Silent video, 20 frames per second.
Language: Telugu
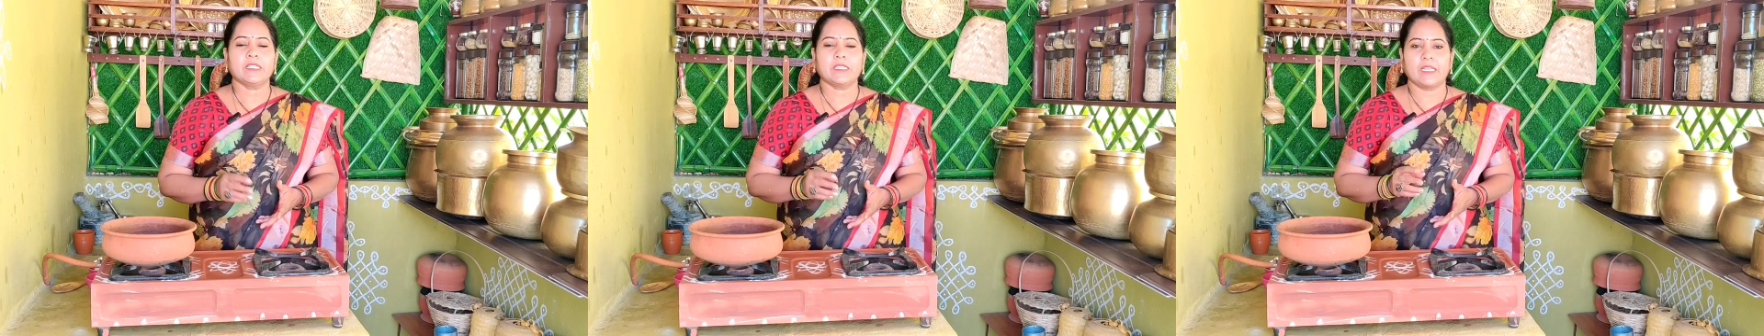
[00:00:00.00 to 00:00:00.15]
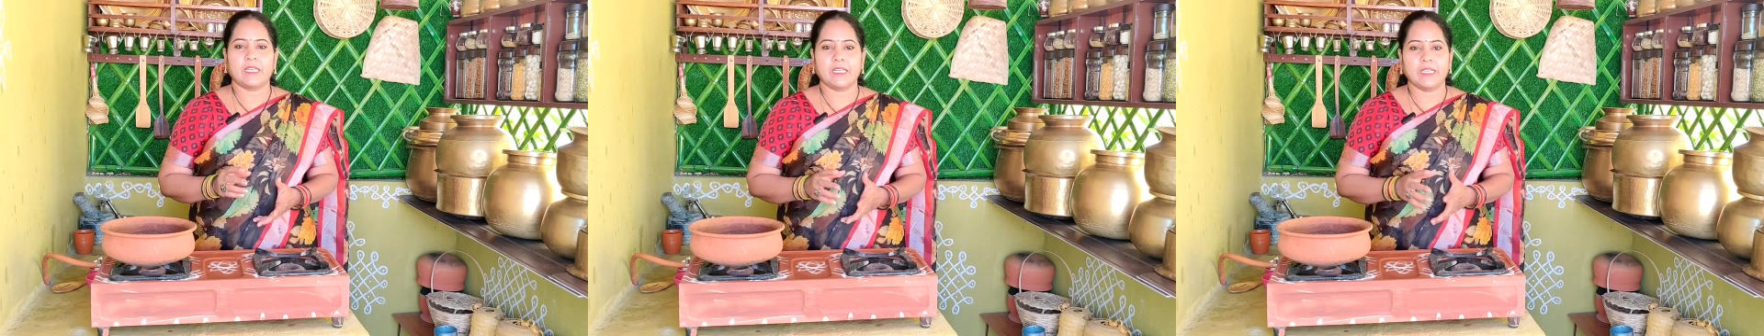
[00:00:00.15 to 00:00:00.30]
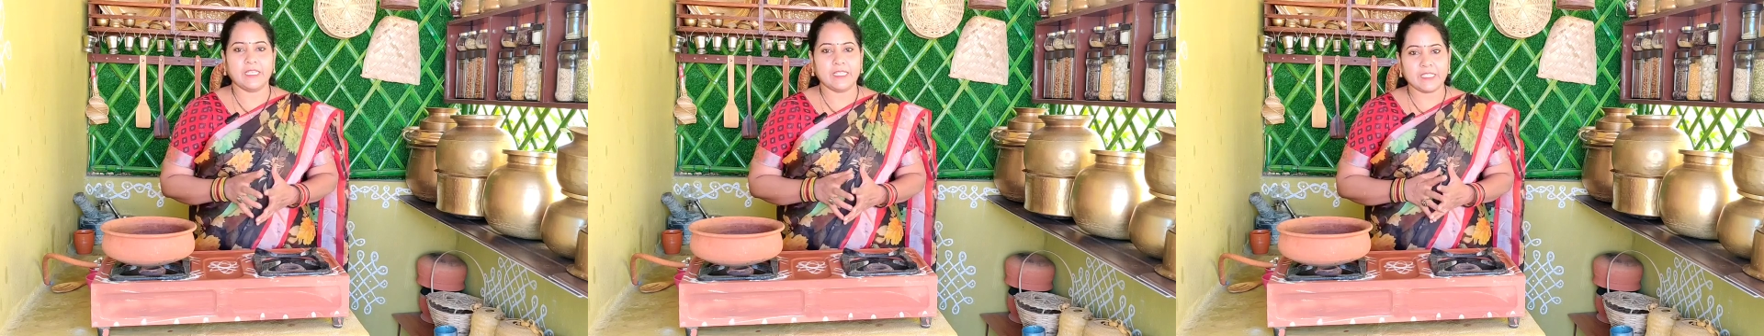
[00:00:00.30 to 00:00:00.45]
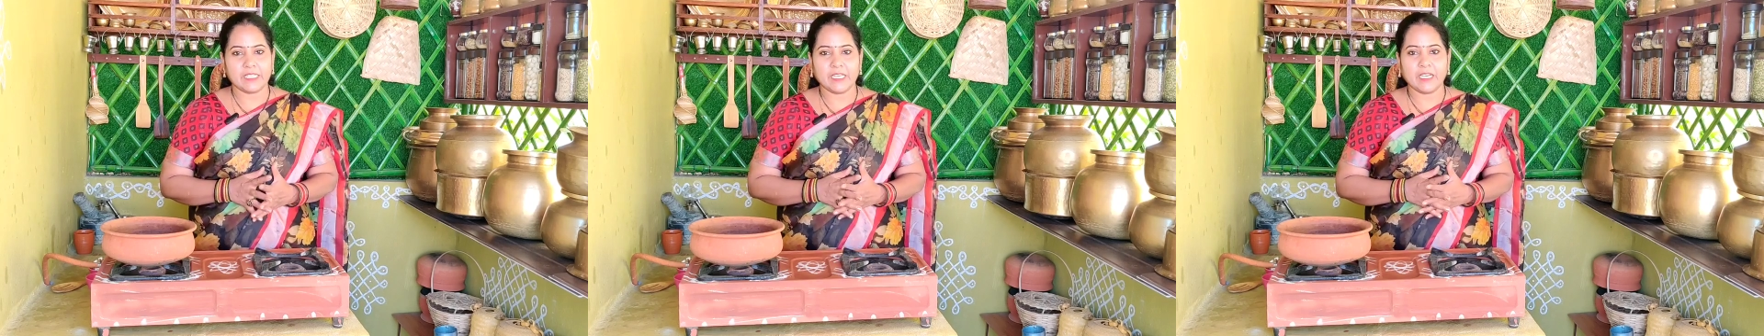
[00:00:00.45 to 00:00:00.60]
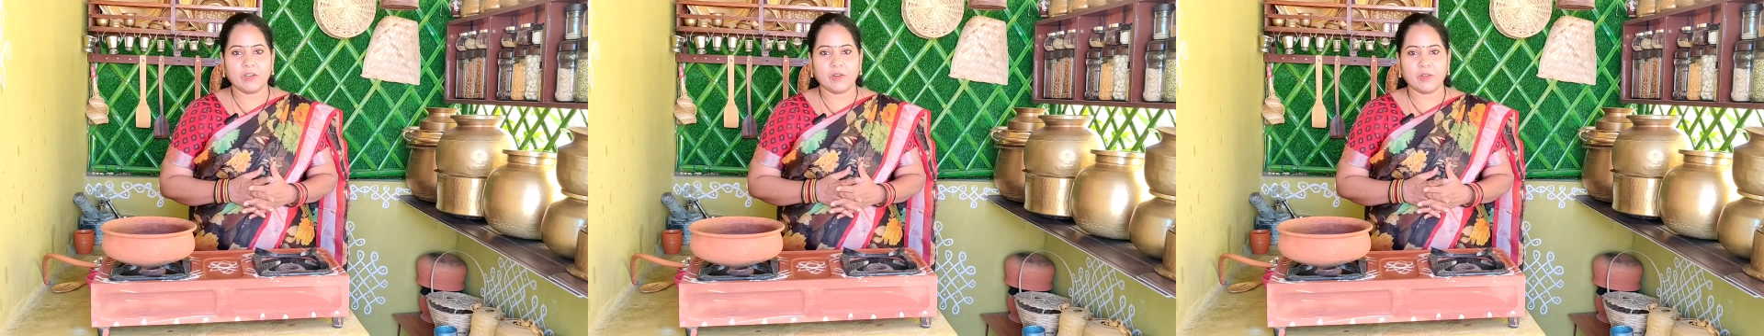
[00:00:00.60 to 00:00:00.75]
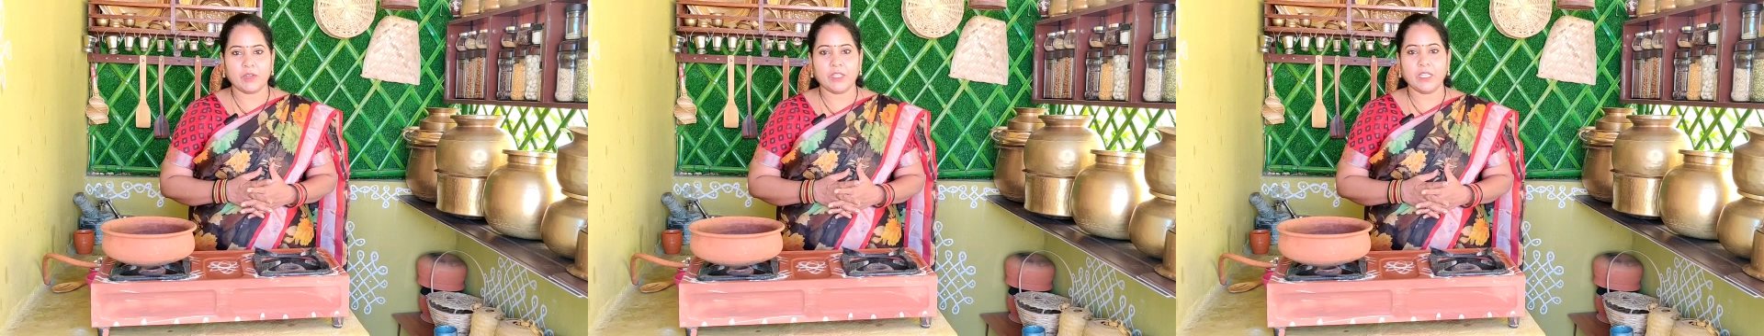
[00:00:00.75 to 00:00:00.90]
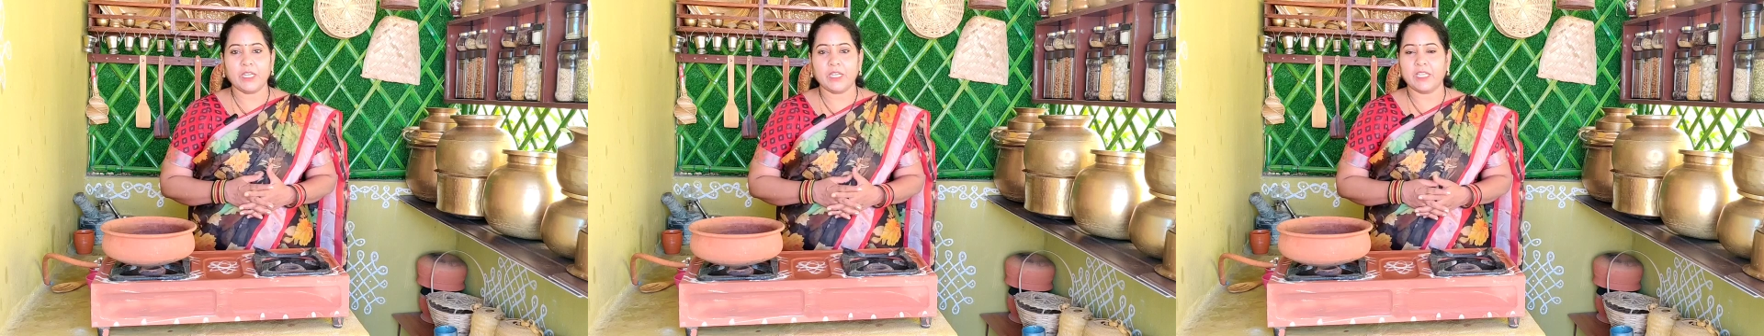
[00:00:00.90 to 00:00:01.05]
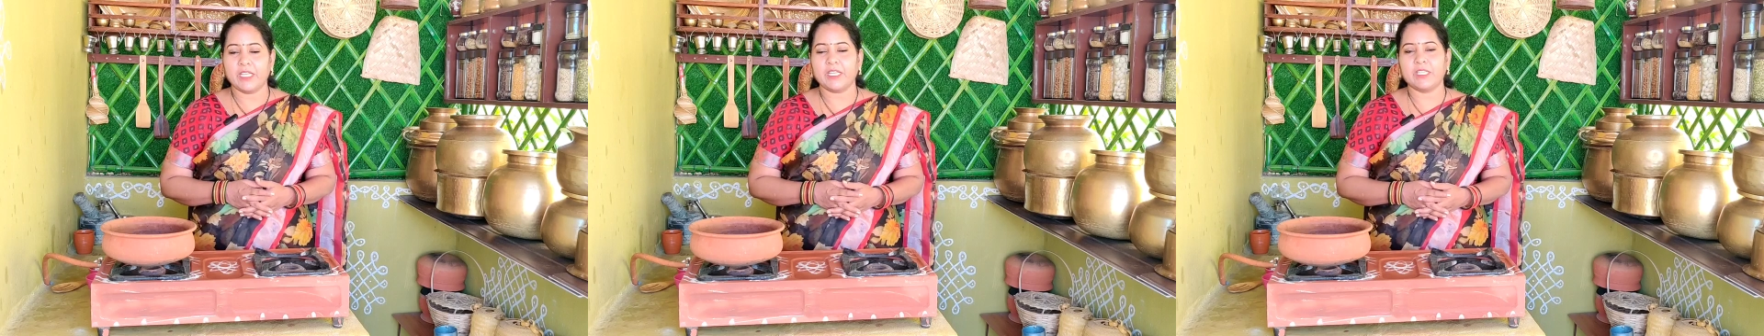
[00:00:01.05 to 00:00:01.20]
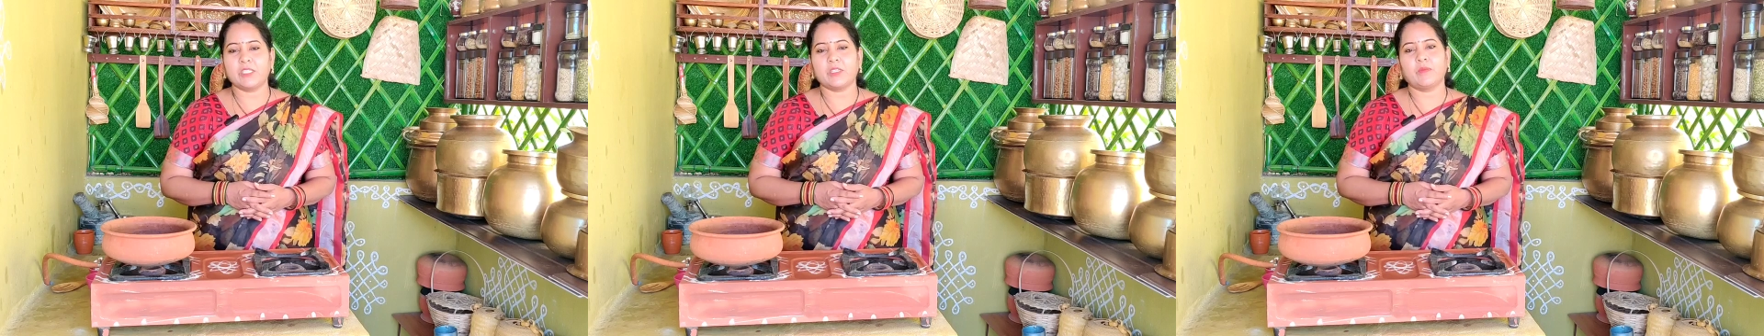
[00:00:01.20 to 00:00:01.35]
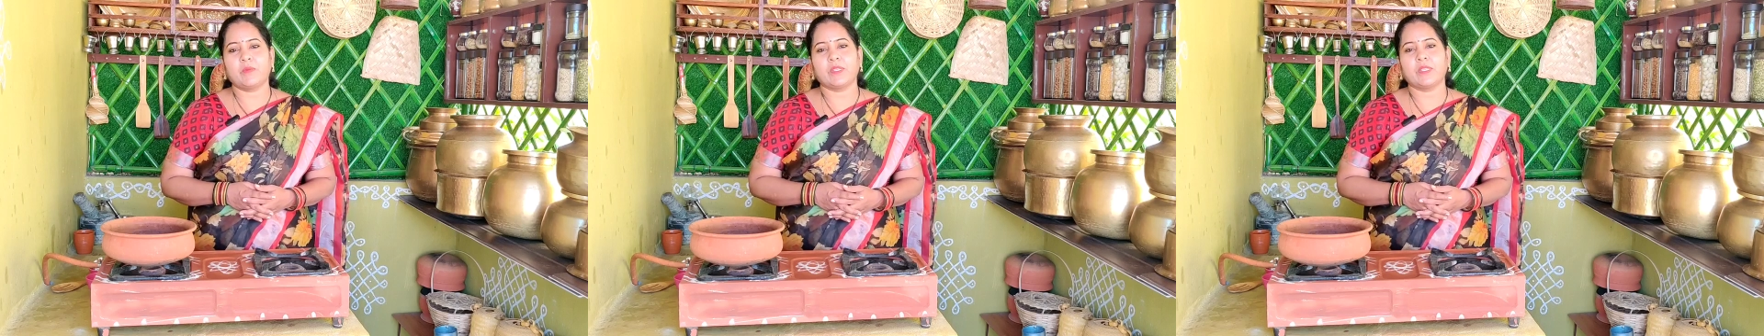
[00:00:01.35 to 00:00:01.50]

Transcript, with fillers: చాలా ఈజీగా ఉంటుంది టేస్ట్